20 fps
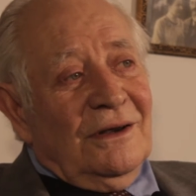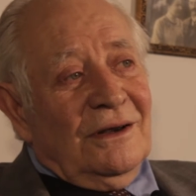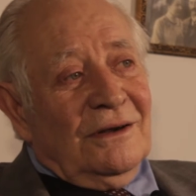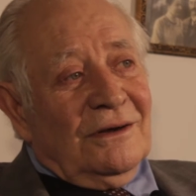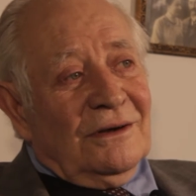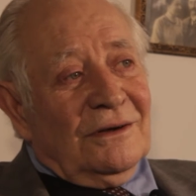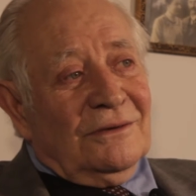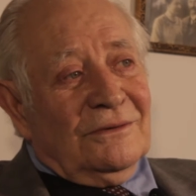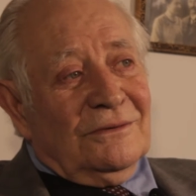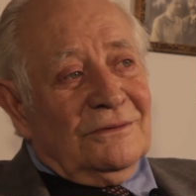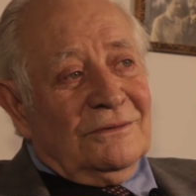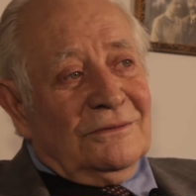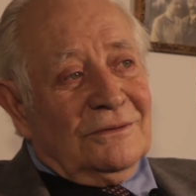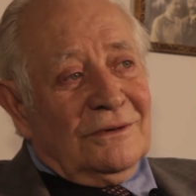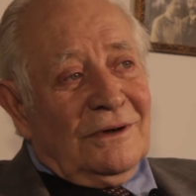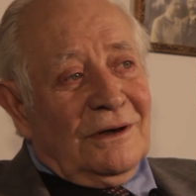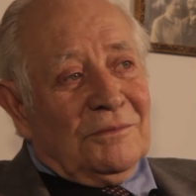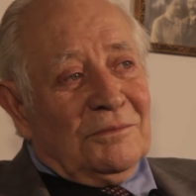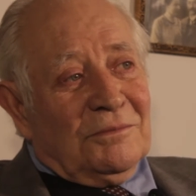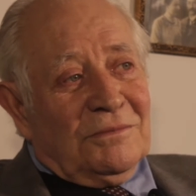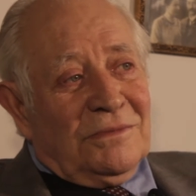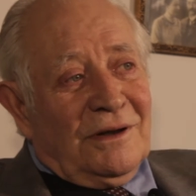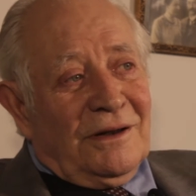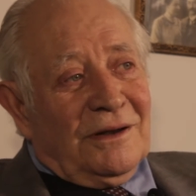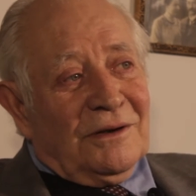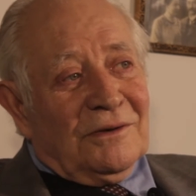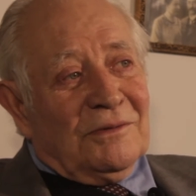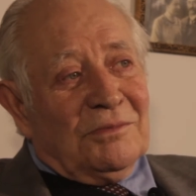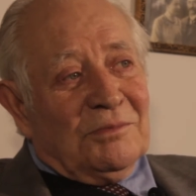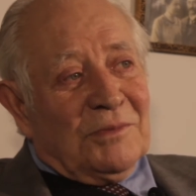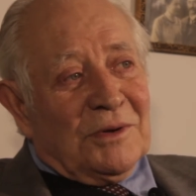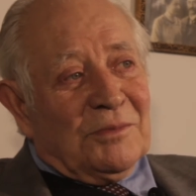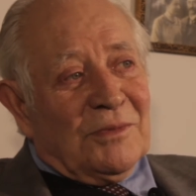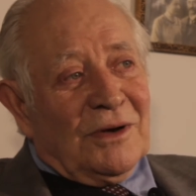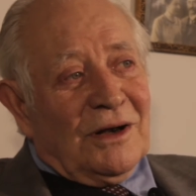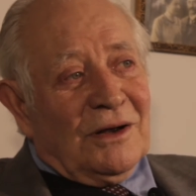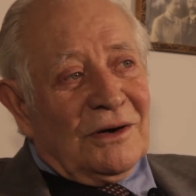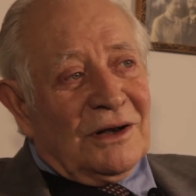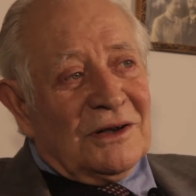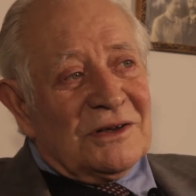Äh, Lehrer
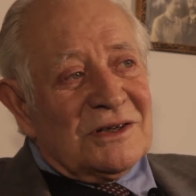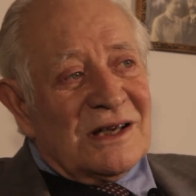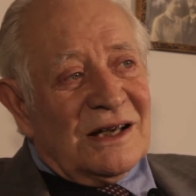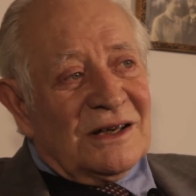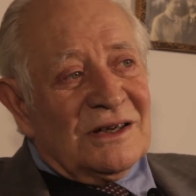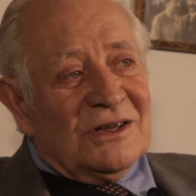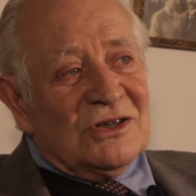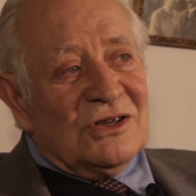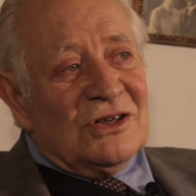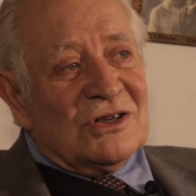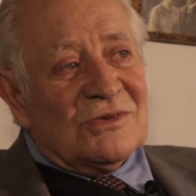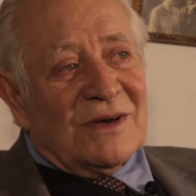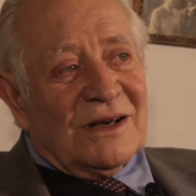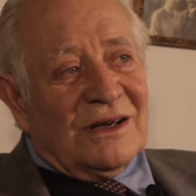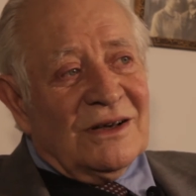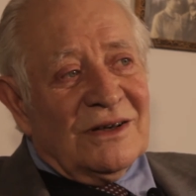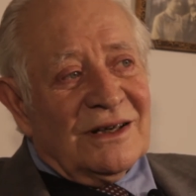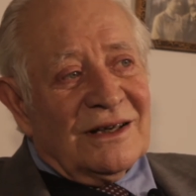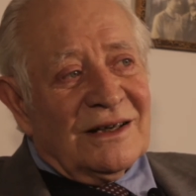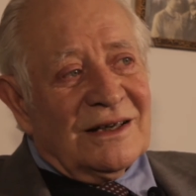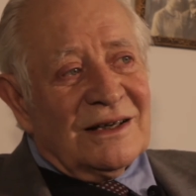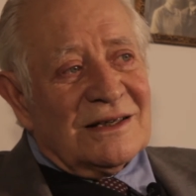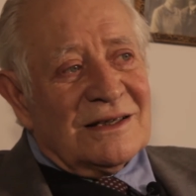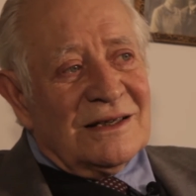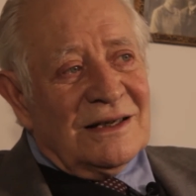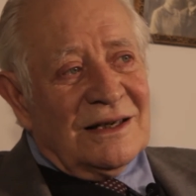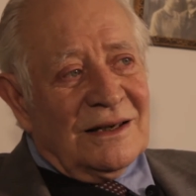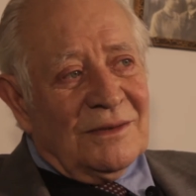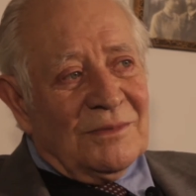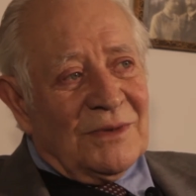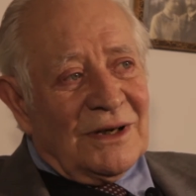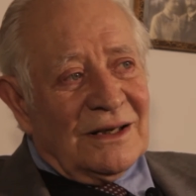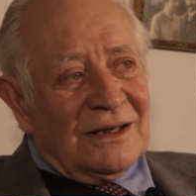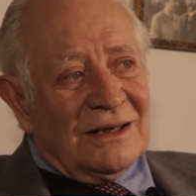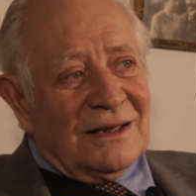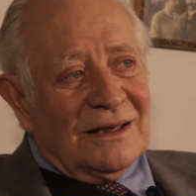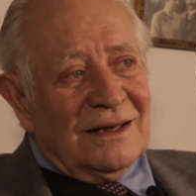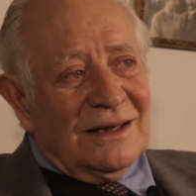manchmal auch ganz statistisch war, hat er das nie gemacht.